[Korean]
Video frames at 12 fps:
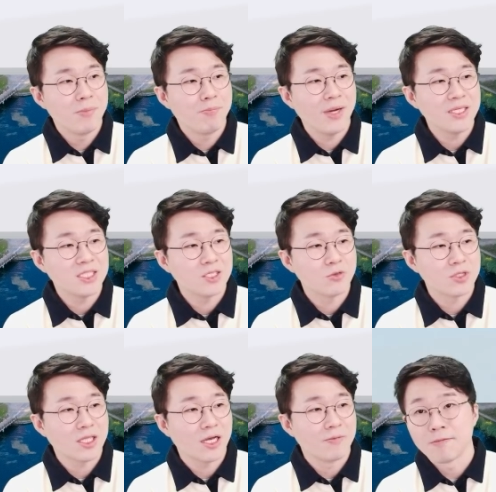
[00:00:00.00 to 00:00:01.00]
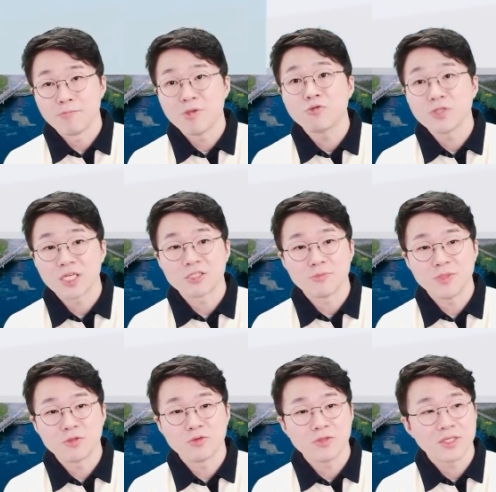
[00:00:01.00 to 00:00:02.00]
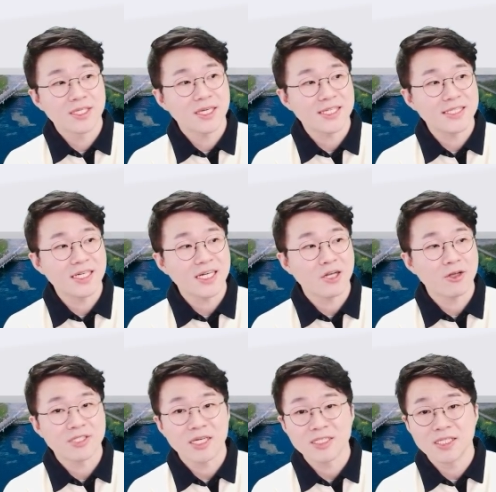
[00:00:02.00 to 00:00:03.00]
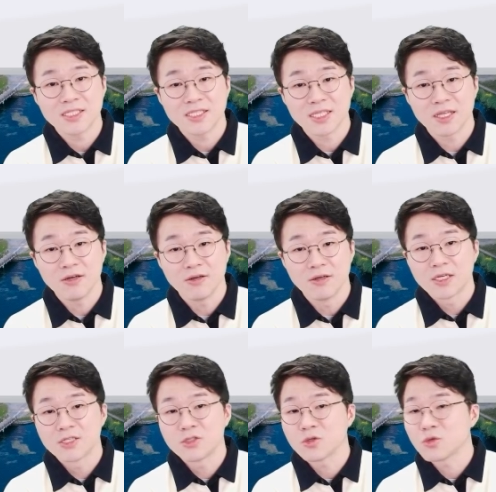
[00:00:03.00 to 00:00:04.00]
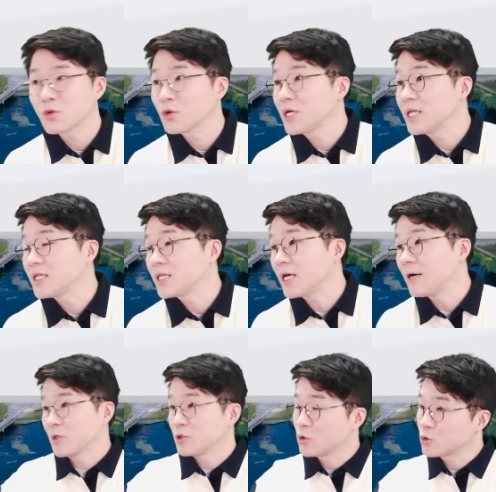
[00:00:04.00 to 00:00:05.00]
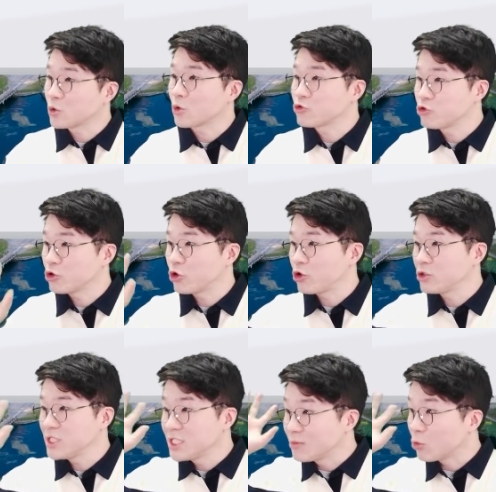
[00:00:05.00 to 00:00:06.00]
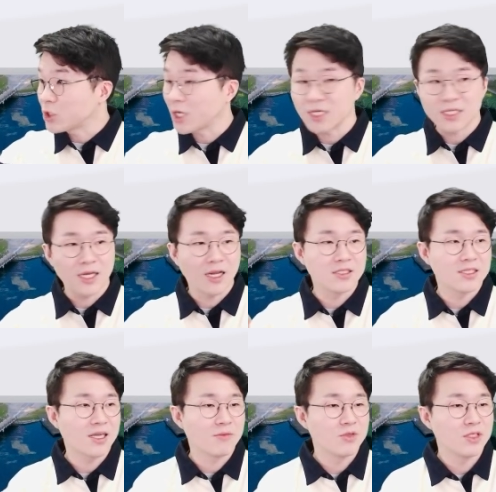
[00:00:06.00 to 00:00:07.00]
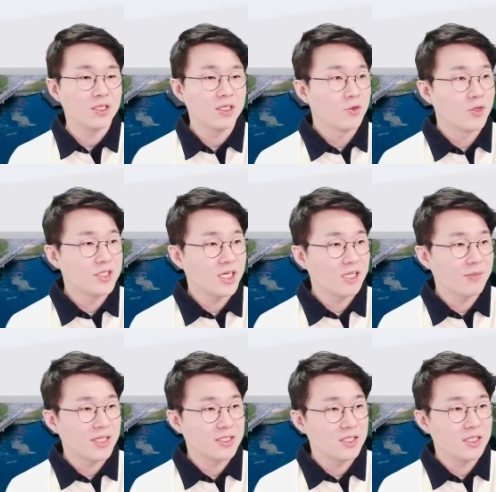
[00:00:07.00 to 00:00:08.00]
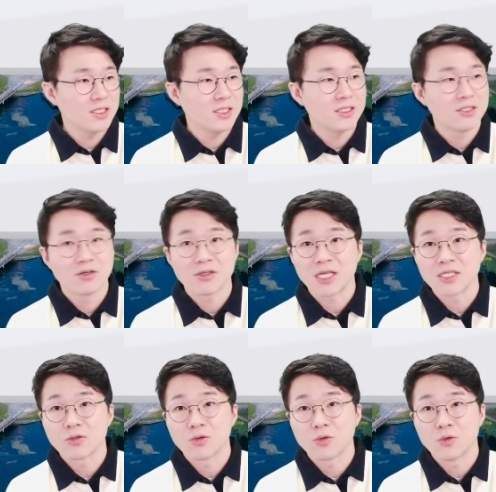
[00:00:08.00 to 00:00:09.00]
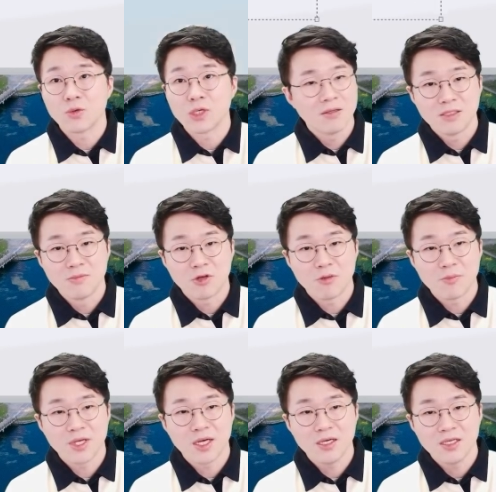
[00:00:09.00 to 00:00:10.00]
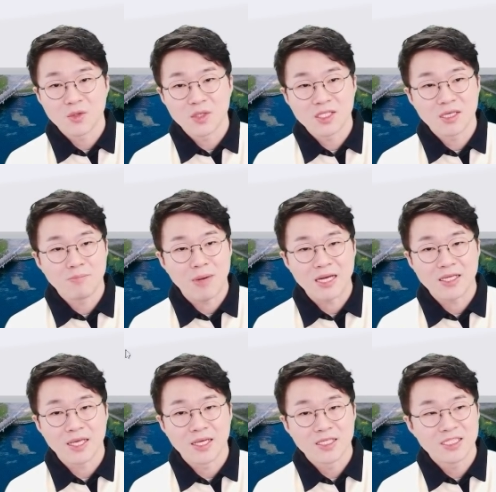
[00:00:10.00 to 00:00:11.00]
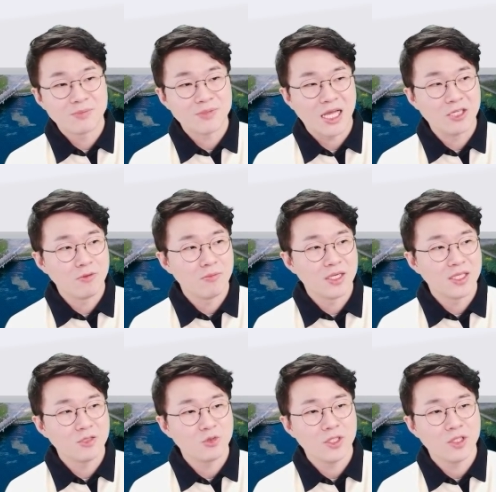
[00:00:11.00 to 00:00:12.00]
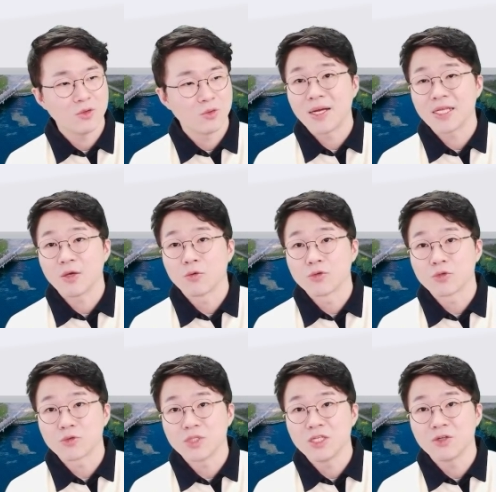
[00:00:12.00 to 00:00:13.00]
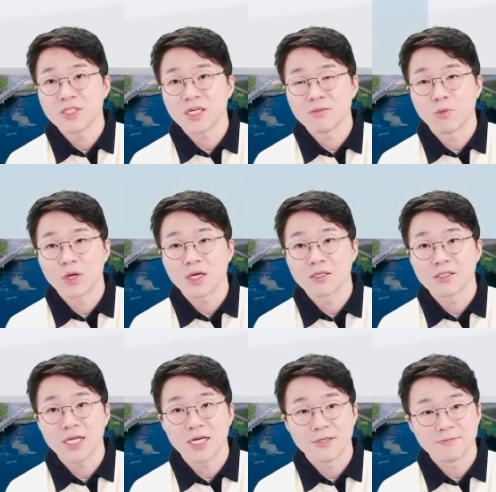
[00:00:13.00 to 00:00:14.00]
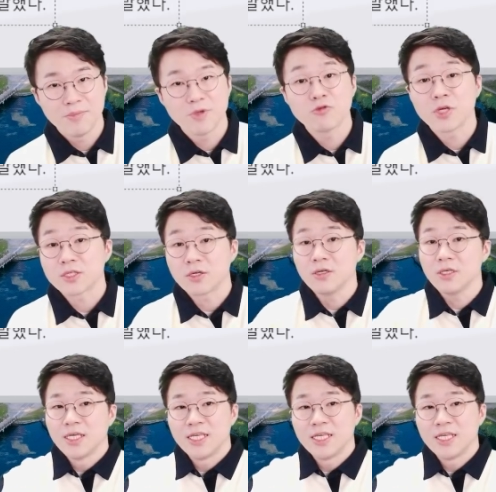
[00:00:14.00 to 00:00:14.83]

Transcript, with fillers: 빗발치고 있다. 미국 얘기죠, 미국. 게다가 자산 가격이 상승했잖아요. 그 정도로는 안 된다. 그 정도로 주는 걸로는 일을 못 하겠다라는 사람들이 굉장히 많이 늘어나는 거고 인건비가 굉장히 빠르게 14년 만에 최대로 빠르게 오르고 있고 이 현상을 뭐라 그러냐? 미국에서